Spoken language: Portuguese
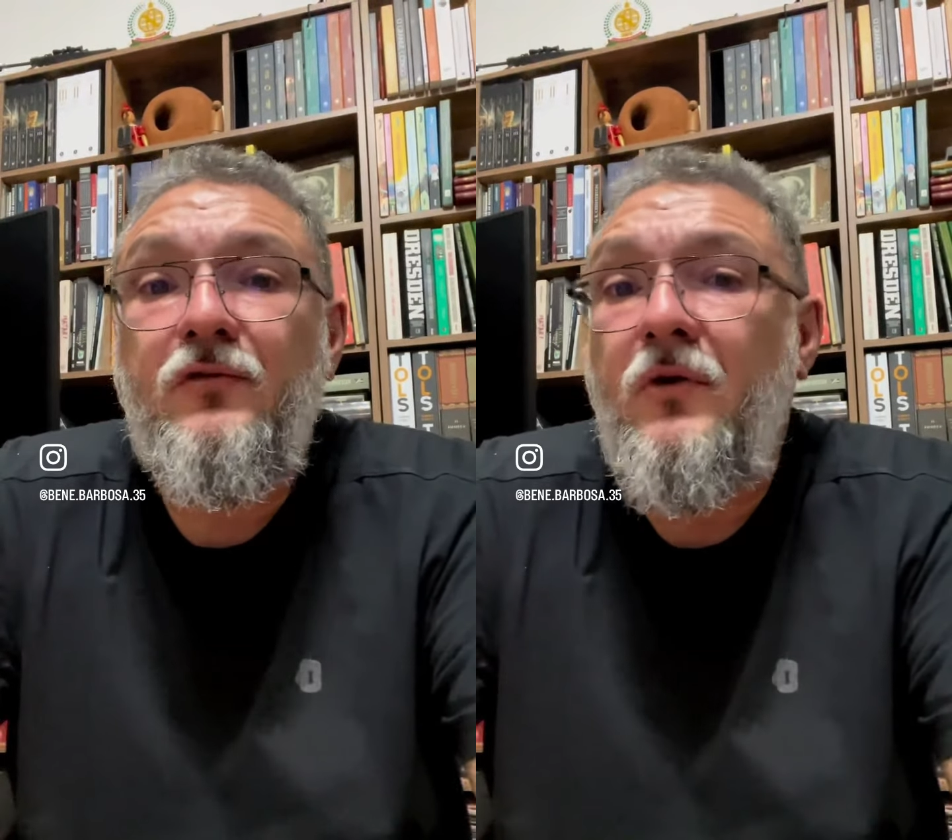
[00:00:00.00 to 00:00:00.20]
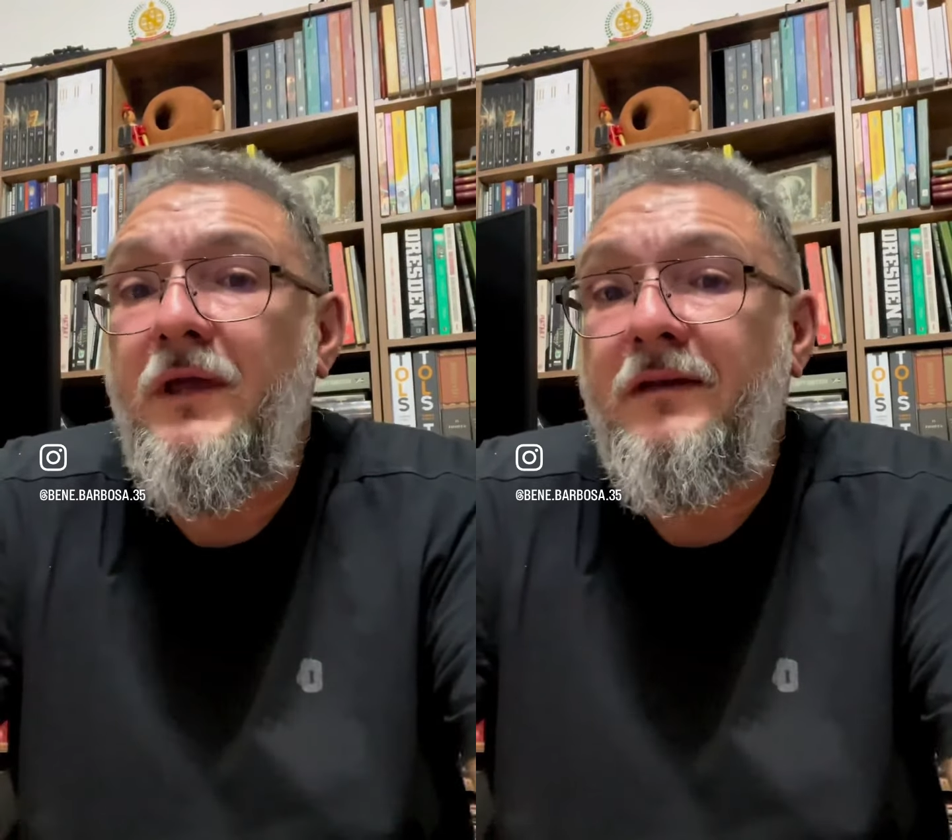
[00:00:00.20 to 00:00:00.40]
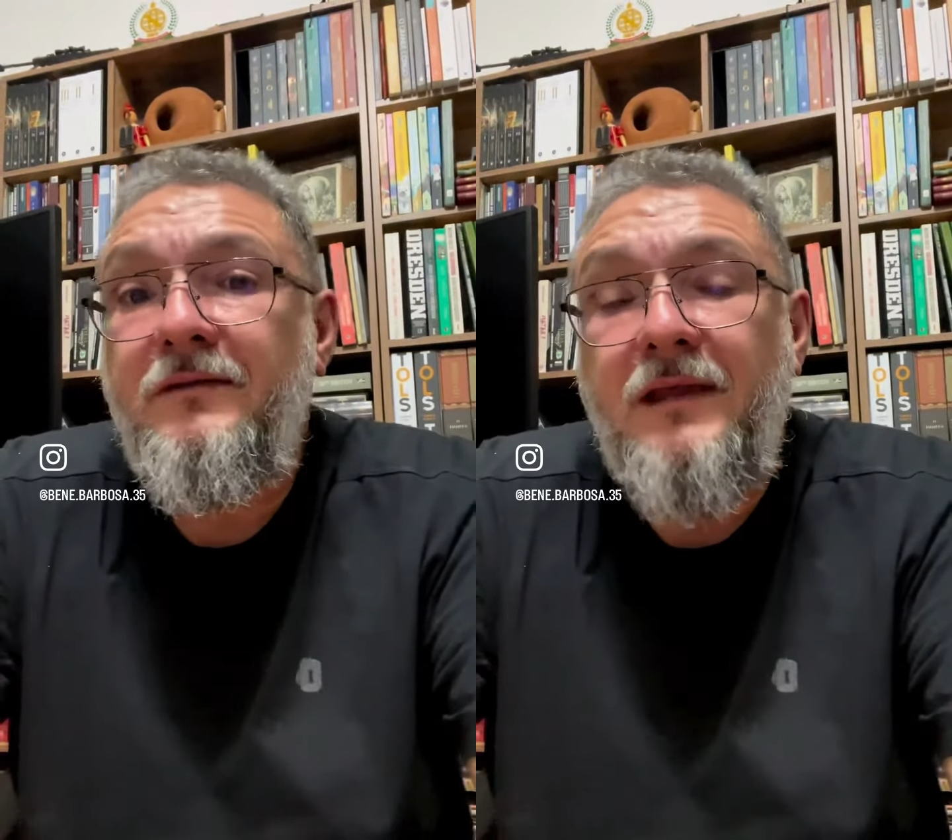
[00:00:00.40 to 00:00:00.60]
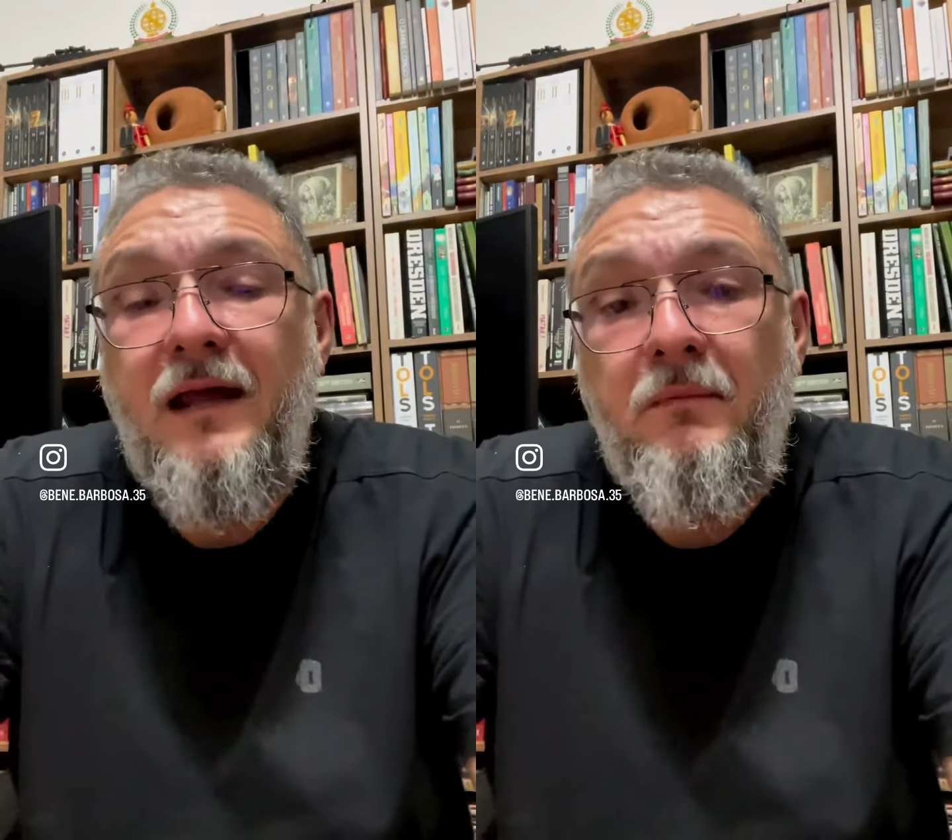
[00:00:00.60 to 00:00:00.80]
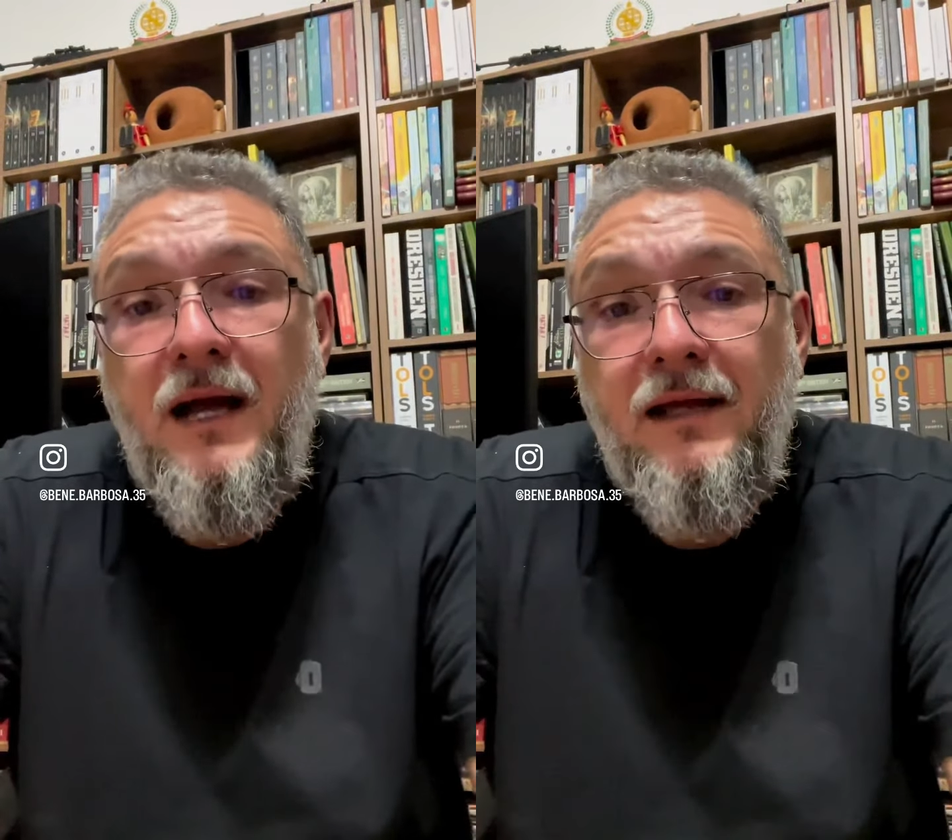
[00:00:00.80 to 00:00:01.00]
com alguém que está
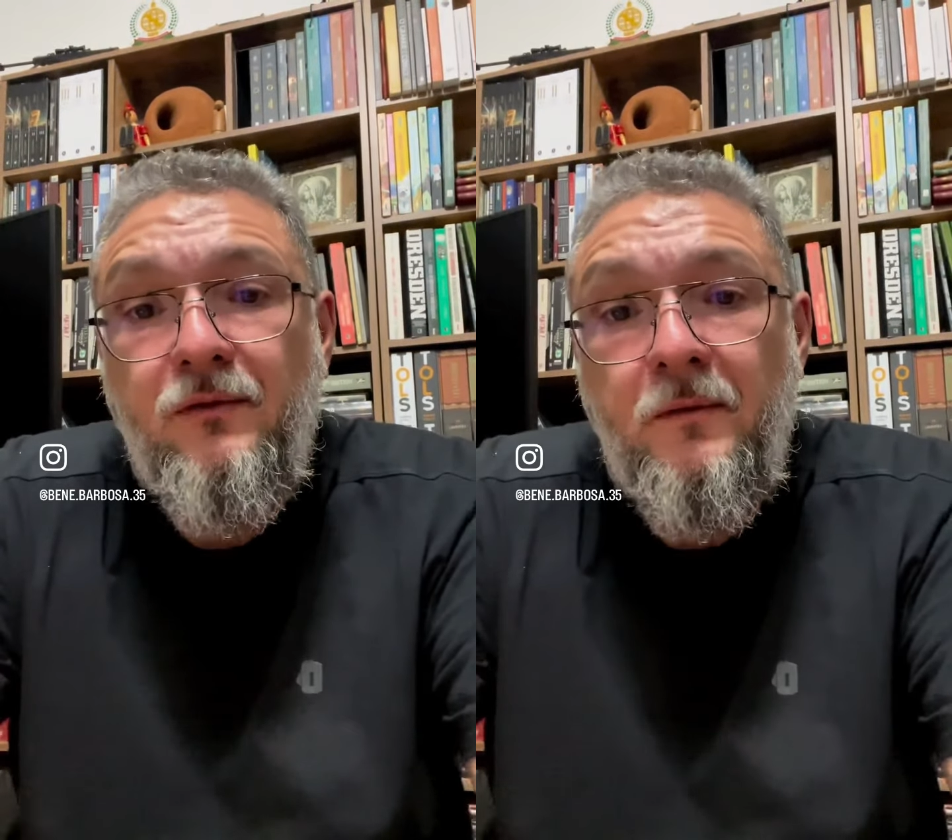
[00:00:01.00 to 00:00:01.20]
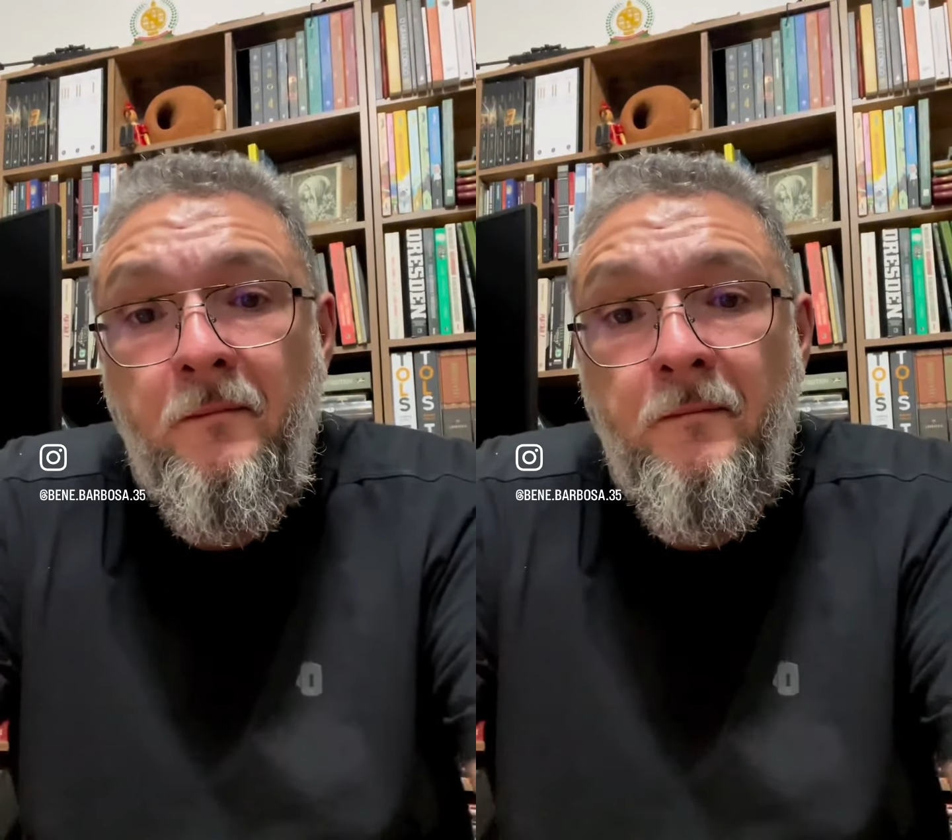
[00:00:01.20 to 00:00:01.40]
armado.